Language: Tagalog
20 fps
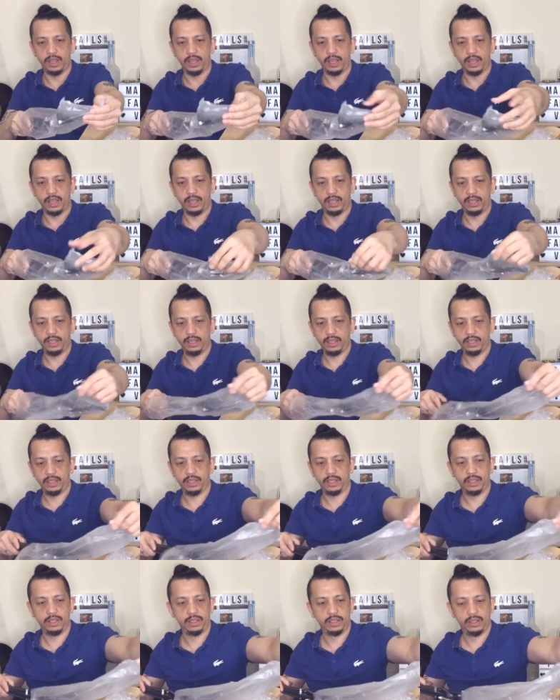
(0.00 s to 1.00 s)
Ayan.
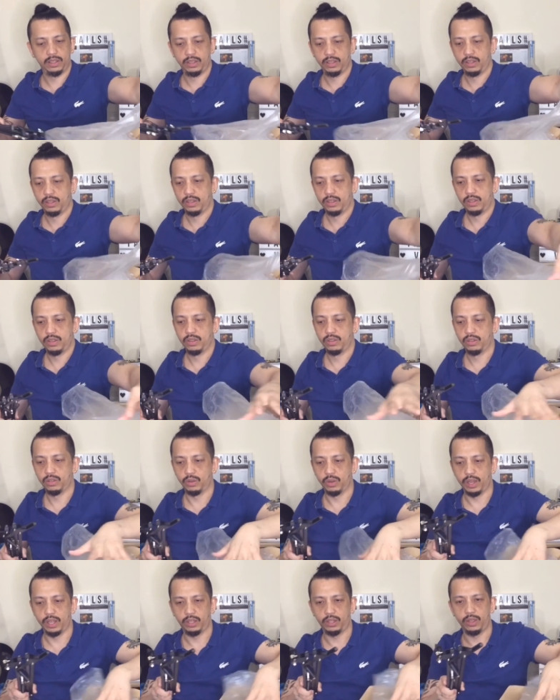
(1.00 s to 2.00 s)

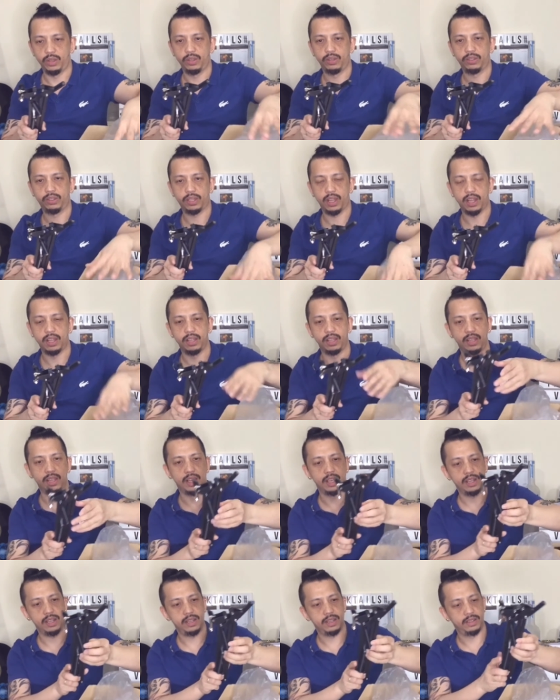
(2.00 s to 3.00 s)
Ito yung stand
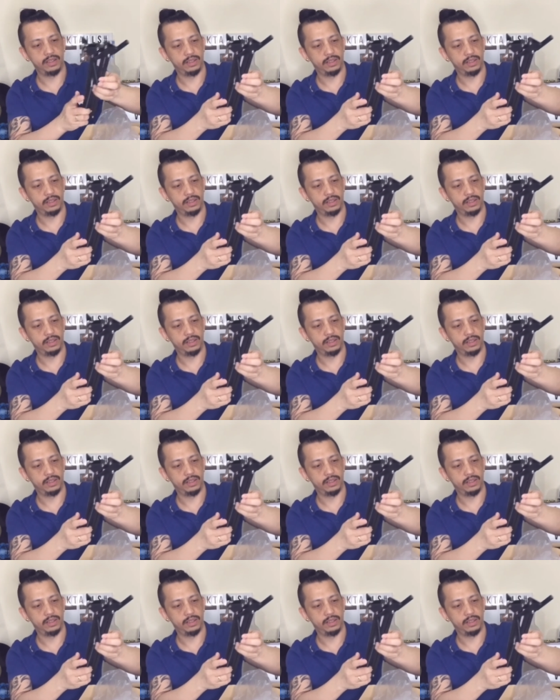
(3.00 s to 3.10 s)
niya.